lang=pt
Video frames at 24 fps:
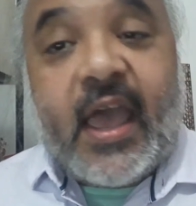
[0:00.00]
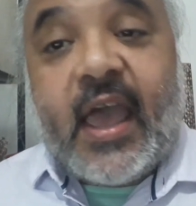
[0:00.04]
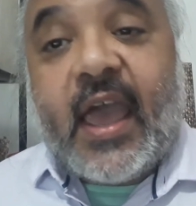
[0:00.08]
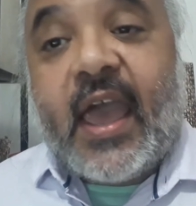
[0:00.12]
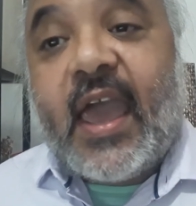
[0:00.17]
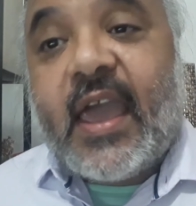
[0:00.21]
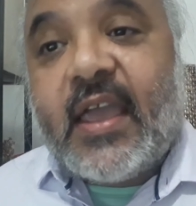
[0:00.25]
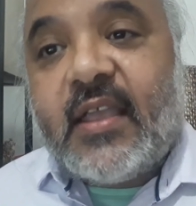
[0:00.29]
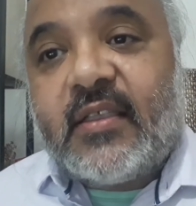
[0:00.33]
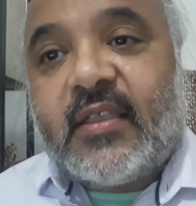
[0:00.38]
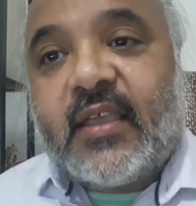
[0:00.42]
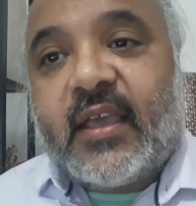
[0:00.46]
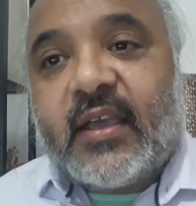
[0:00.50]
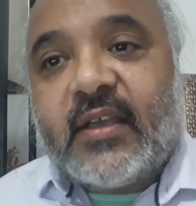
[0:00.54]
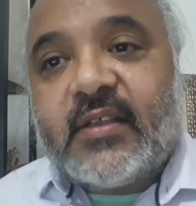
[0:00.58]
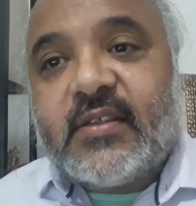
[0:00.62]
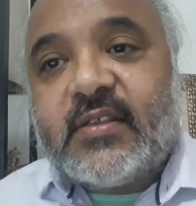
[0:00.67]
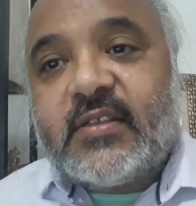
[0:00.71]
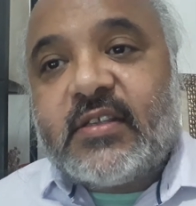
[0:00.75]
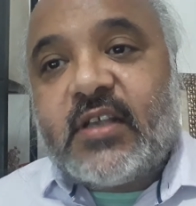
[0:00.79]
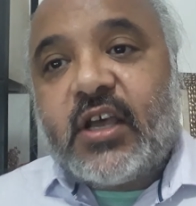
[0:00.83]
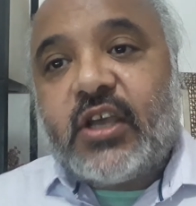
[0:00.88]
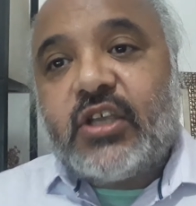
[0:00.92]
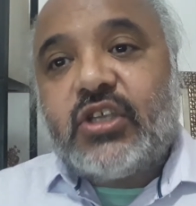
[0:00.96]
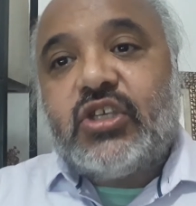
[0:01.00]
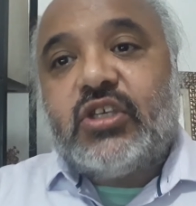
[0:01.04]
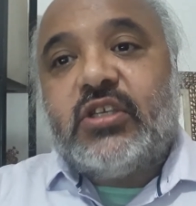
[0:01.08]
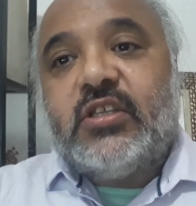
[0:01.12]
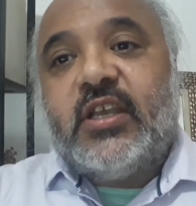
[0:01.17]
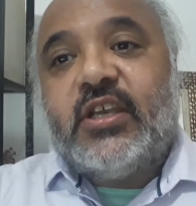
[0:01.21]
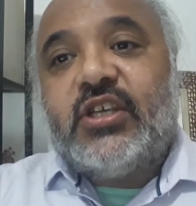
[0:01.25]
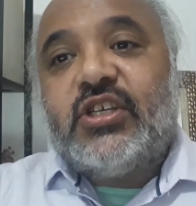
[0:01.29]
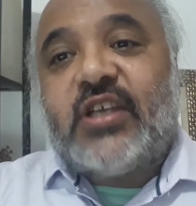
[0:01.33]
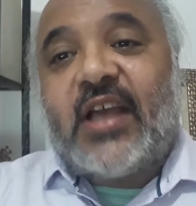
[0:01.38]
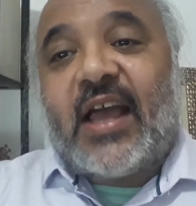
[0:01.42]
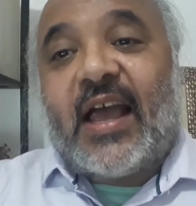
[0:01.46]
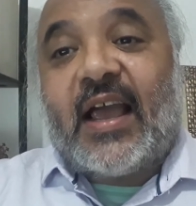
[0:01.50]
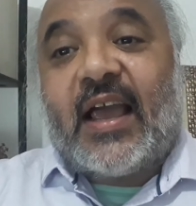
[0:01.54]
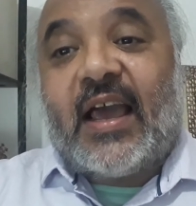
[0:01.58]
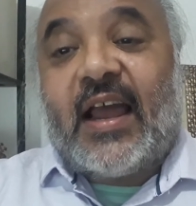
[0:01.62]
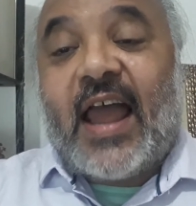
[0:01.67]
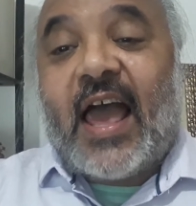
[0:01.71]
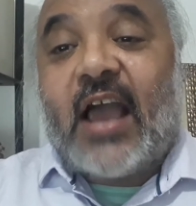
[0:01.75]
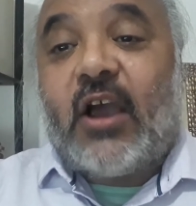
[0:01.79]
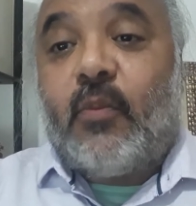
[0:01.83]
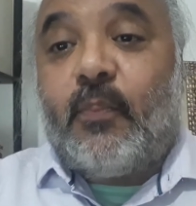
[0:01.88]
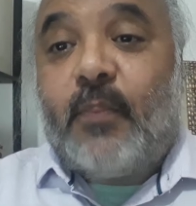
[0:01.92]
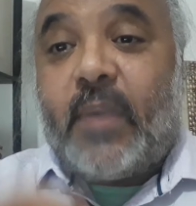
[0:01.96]
É interessante deixar
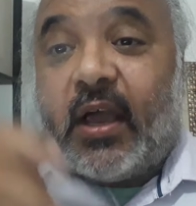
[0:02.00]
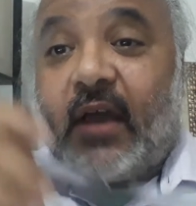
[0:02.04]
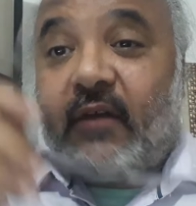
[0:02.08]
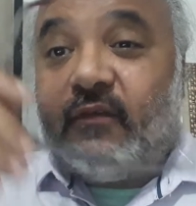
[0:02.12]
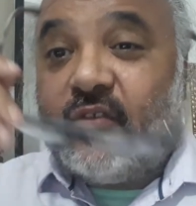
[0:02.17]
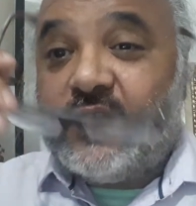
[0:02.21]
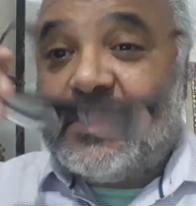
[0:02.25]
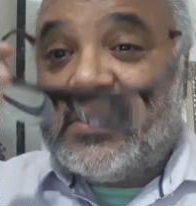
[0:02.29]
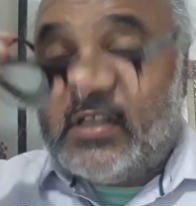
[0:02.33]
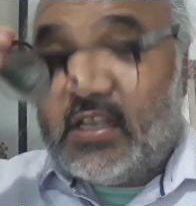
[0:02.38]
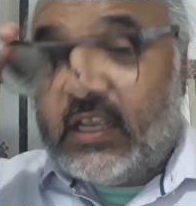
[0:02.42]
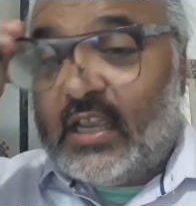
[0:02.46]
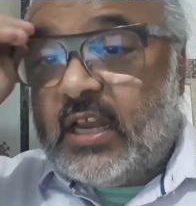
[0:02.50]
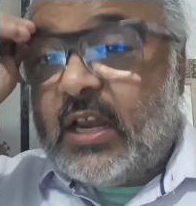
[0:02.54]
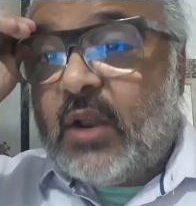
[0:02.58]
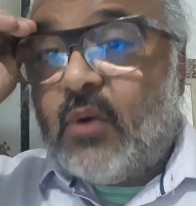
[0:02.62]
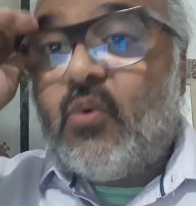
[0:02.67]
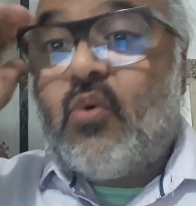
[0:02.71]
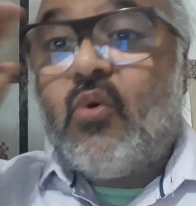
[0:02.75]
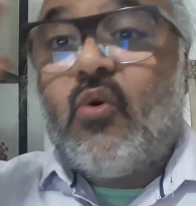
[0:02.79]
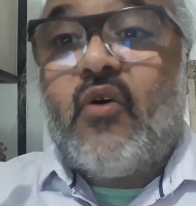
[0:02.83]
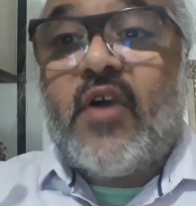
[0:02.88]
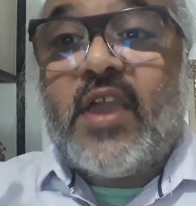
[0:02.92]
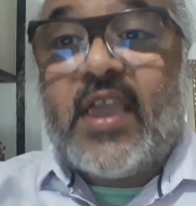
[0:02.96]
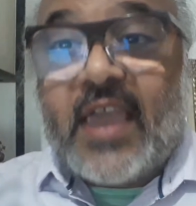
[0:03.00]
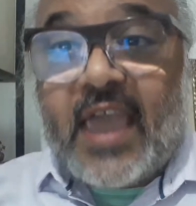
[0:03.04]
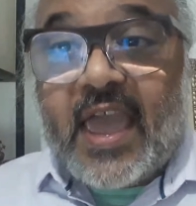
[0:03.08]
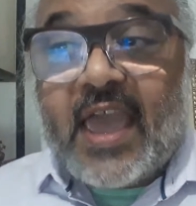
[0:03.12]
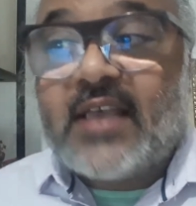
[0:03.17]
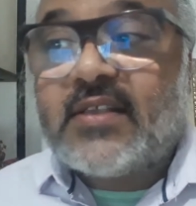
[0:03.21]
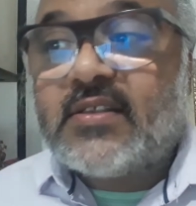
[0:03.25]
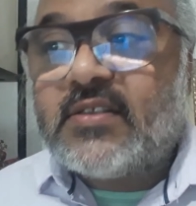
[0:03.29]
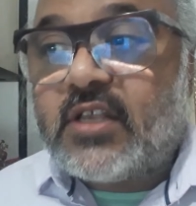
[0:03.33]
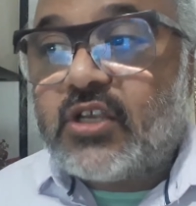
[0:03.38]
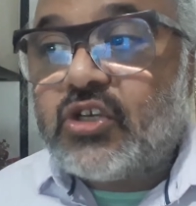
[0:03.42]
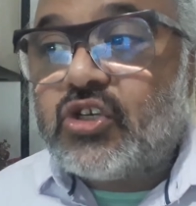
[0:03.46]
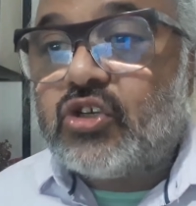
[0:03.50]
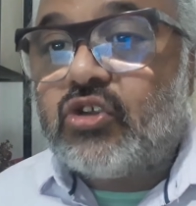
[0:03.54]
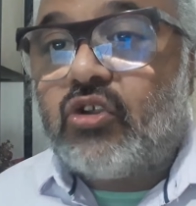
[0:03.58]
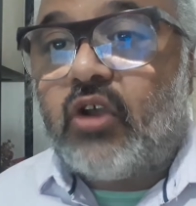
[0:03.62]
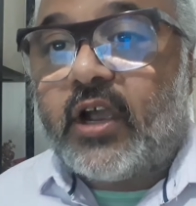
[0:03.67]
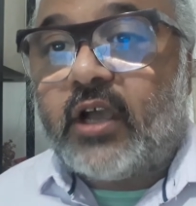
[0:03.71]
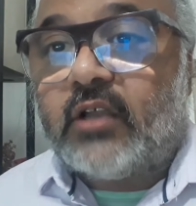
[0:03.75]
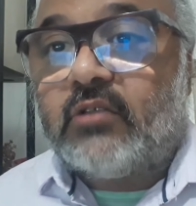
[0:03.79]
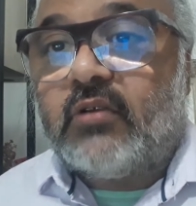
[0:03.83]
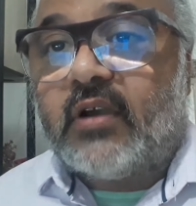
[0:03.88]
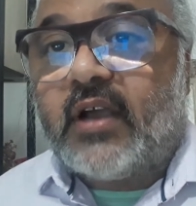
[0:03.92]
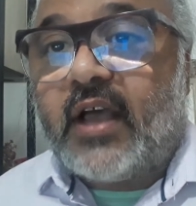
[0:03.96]
claro para você que não conhece a
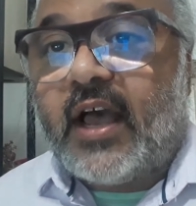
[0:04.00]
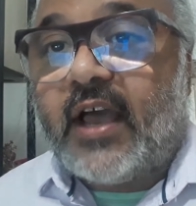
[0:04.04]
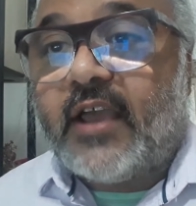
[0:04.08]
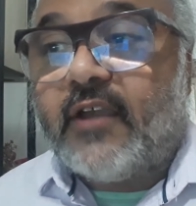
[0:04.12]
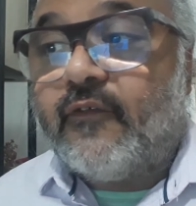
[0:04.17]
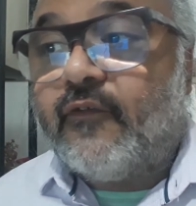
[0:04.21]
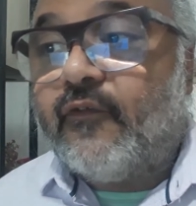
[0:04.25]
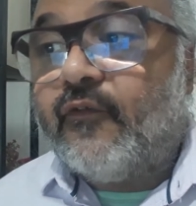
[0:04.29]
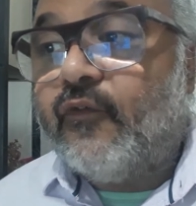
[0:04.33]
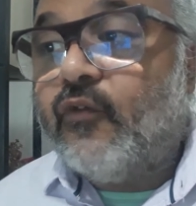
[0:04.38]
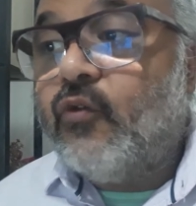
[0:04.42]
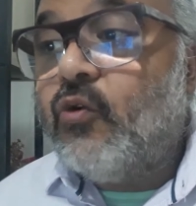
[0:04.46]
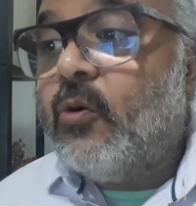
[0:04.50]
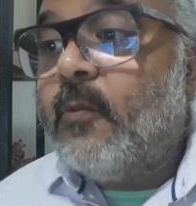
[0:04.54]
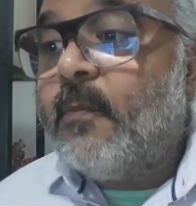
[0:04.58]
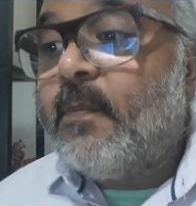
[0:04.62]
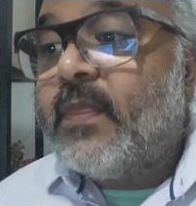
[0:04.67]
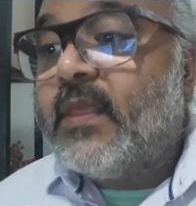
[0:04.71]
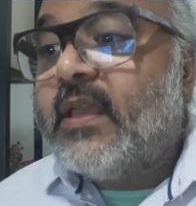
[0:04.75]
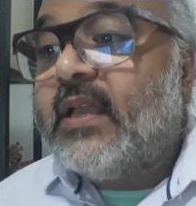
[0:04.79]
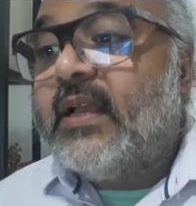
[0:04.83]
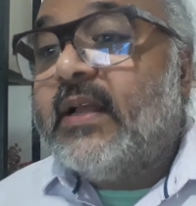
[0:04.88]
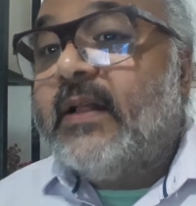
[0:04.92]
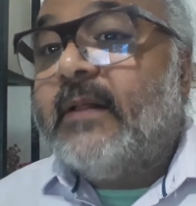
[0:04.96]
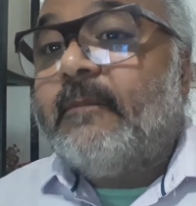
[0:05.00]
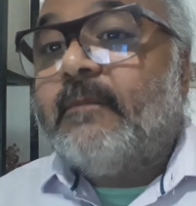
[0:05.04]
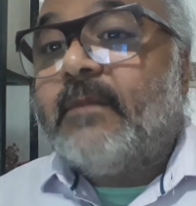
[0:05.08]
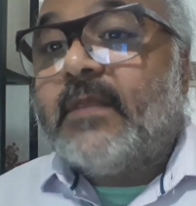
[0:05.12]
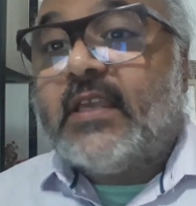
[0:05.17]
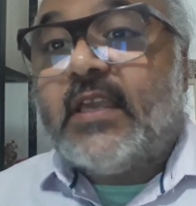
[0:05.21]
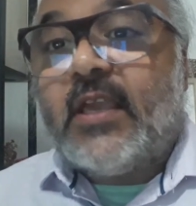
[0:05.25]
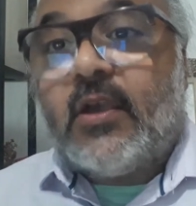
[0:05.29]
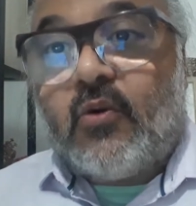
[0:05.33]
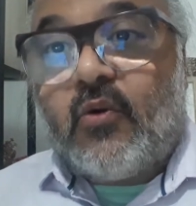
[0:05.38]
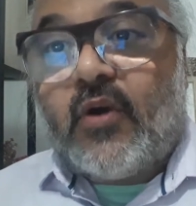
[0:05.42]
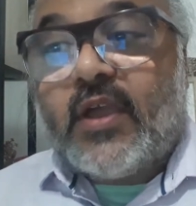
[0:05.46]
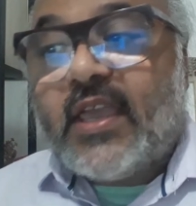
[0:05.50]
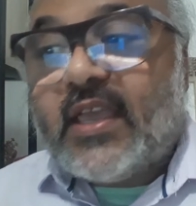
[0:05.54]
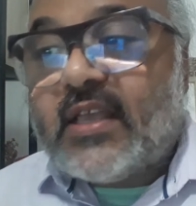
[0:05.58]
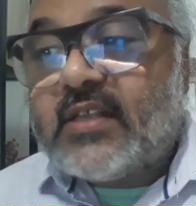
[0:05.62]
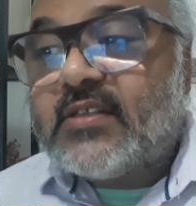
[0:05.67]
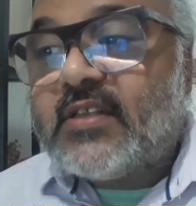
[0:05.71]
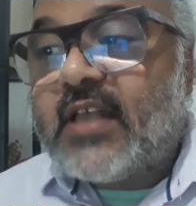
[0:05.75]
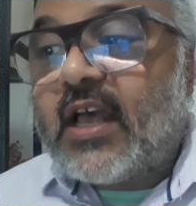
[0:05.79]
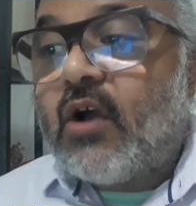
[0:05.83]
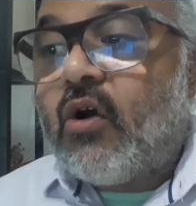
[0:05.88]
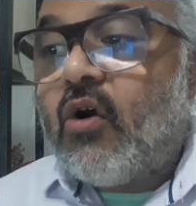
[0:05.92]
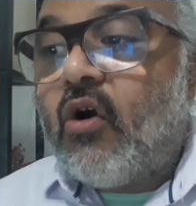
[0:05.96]
história do Carrefour que
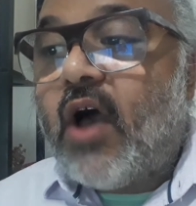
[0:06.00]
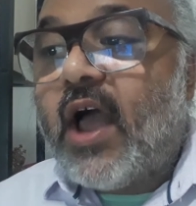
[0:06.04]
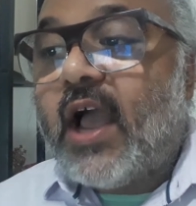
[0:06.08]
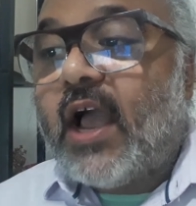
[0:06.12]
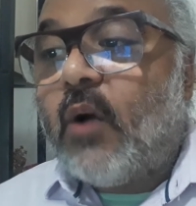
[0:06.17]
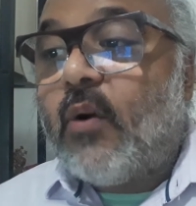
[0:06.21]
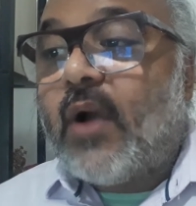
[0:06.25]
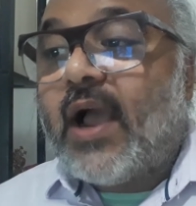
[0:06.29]
conheça agora.